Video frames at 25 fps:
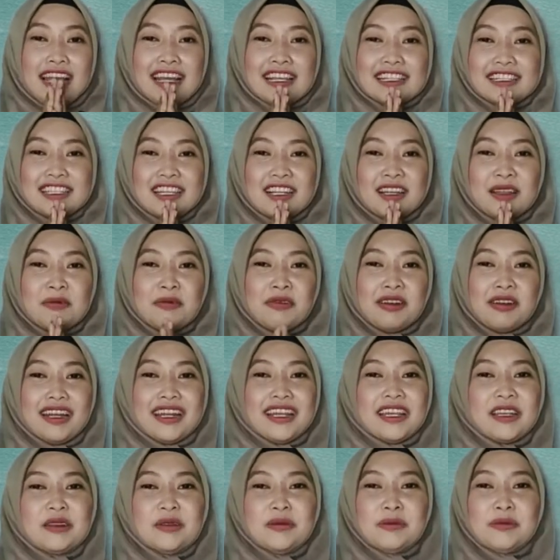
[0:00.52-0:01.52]

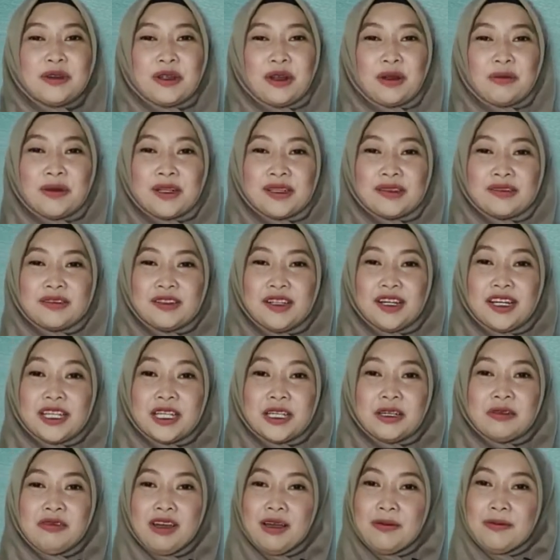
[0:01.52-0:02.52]
Assalamualaikum
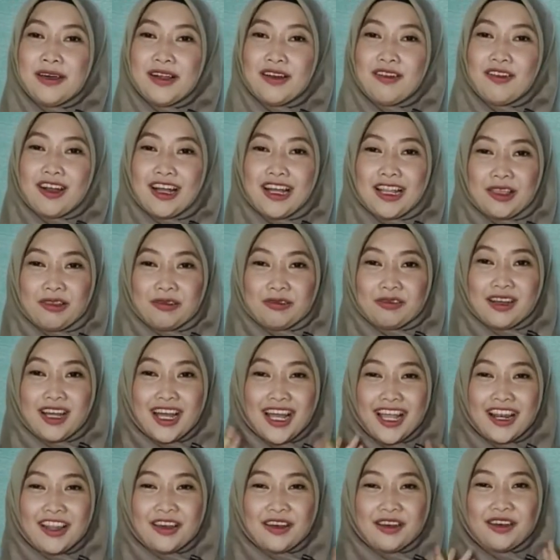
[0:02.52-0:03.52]
warahmatullahi wabarakatuh
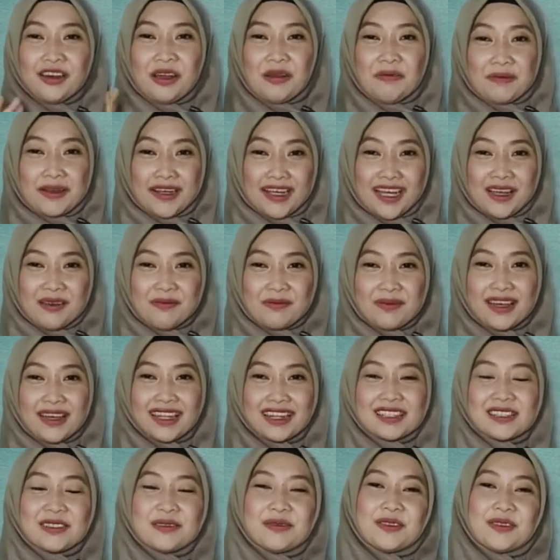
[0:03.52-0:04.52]
Halo apa
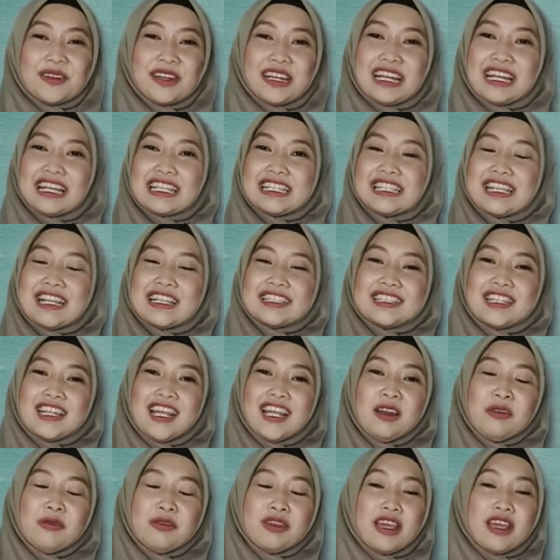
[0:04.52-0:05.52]
kabar semoga sehat
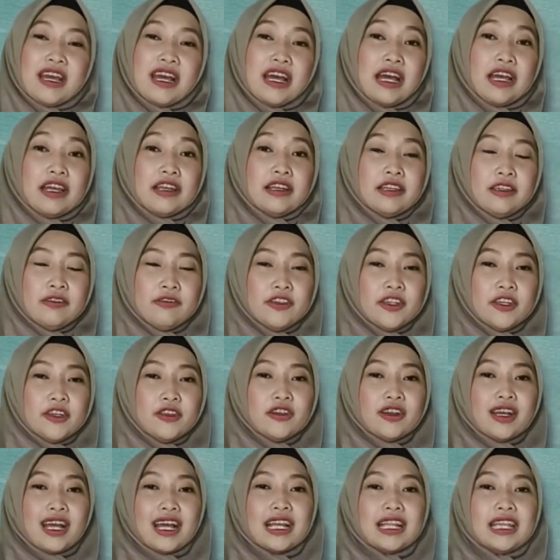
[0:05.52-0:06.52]
selalu ya Di
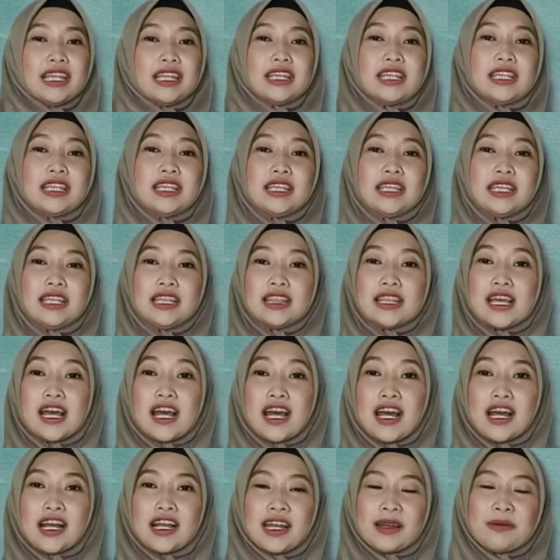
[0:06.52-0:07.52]
video kali ini
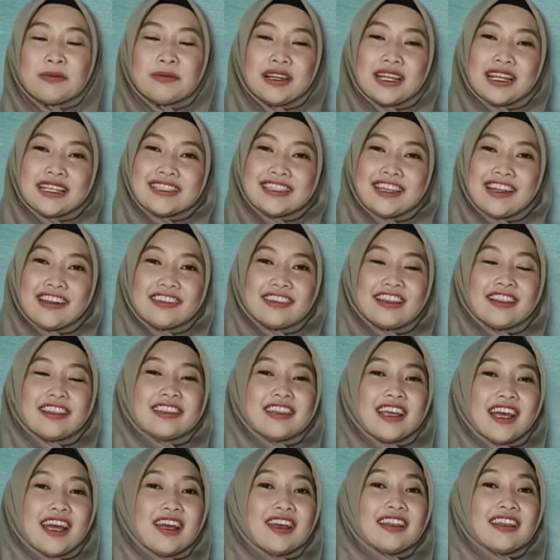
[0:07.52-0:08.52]
kita akan belajar
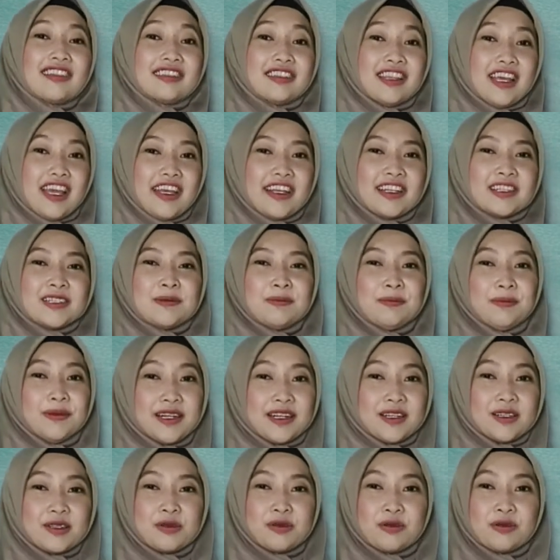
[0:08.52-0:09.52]
tentang teks
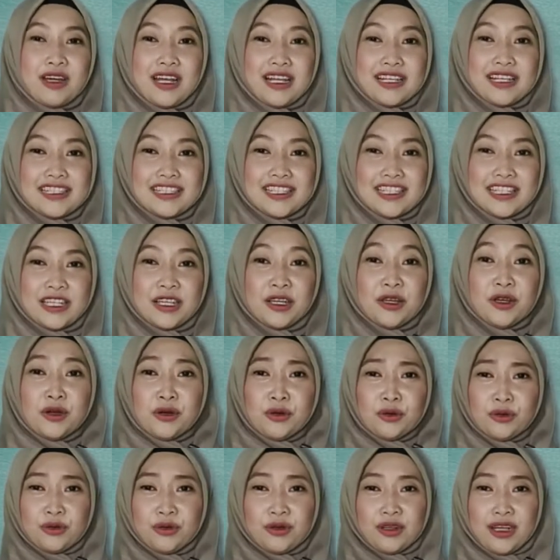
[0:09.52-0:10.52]
persuasi
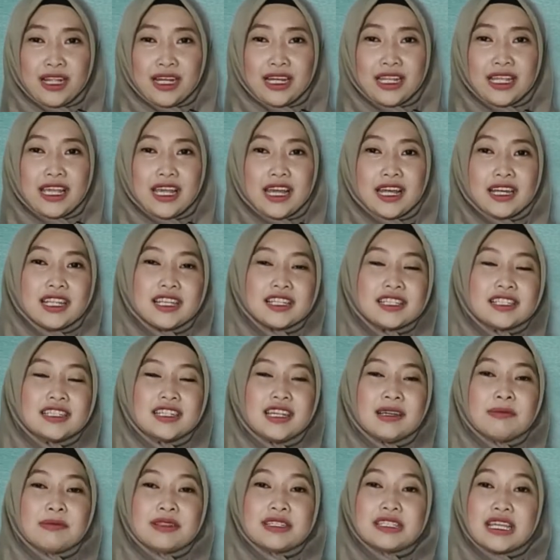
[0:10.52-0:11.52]
Untuk kalian yang
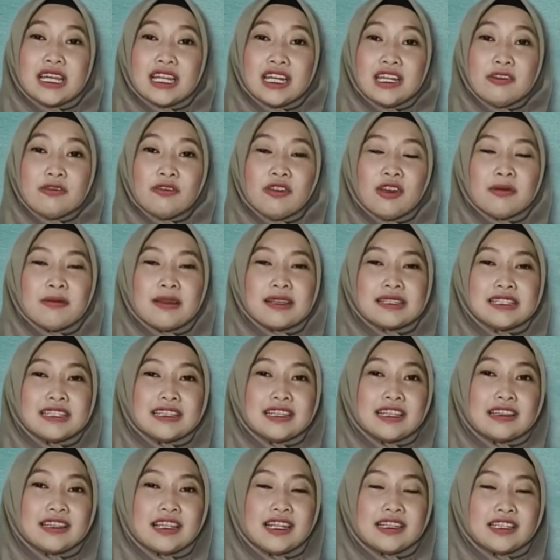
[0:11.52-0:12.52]
sedang mencari informasi
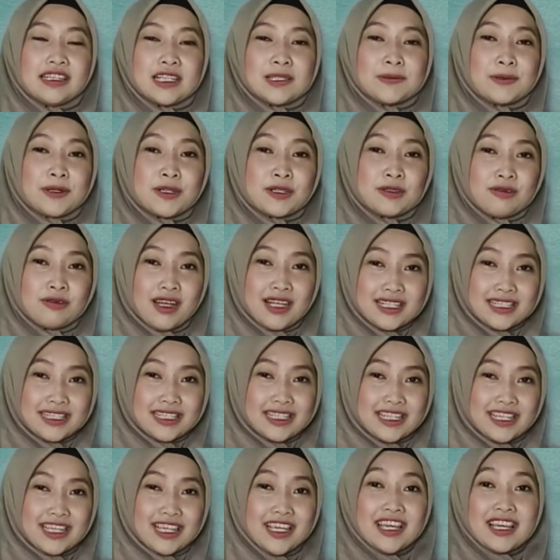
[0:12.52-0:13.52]
tentang teks
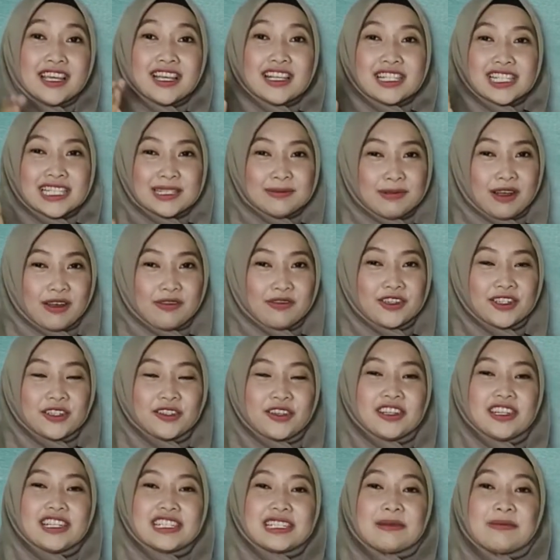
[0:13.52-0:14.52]
persuasi Simak
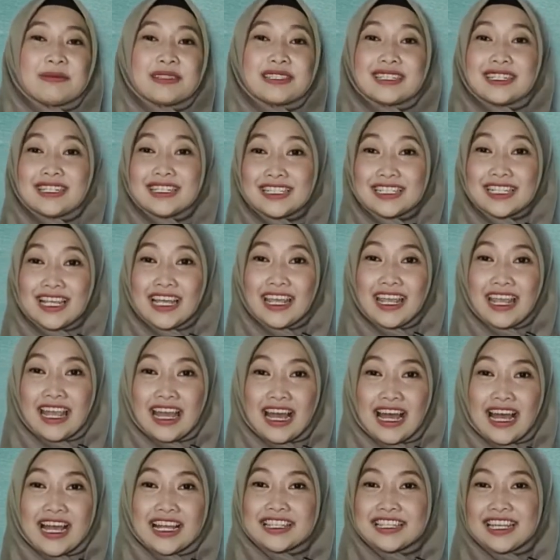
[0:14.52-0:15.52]
video ini sampai selesai
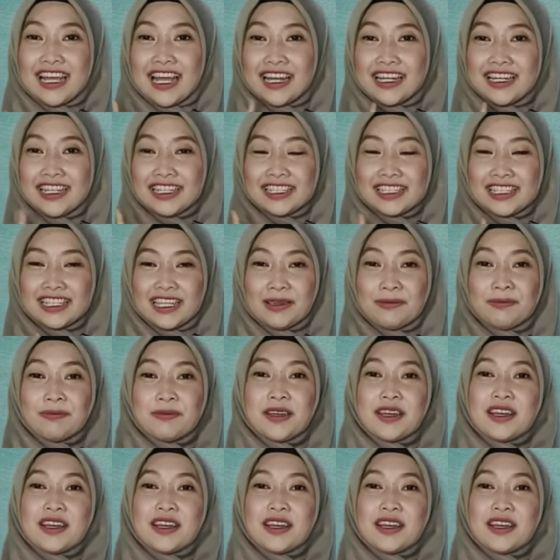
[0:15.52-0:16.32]
ya jangan di skip